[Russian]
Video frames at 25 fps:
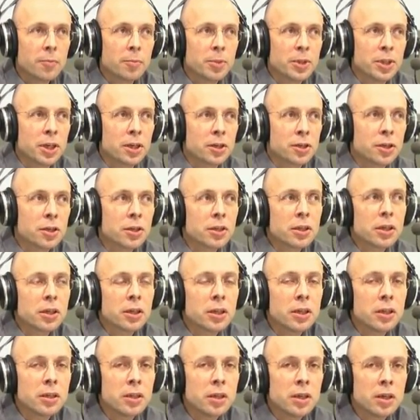
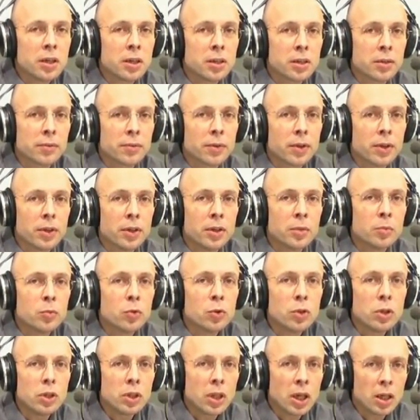пассажирских интересов.
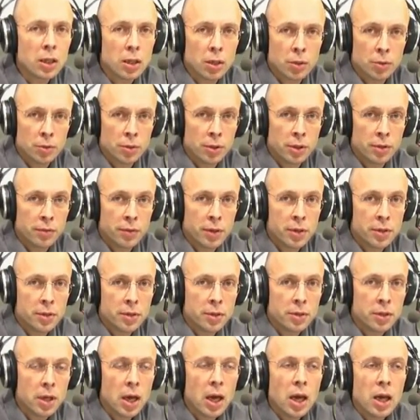Ему не надо людей
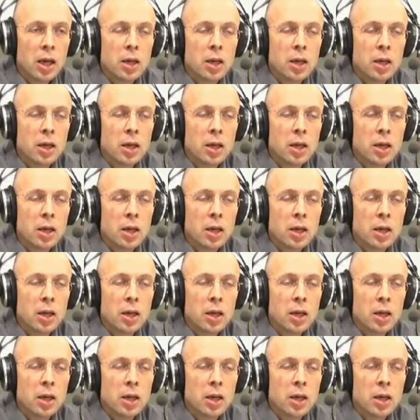возить.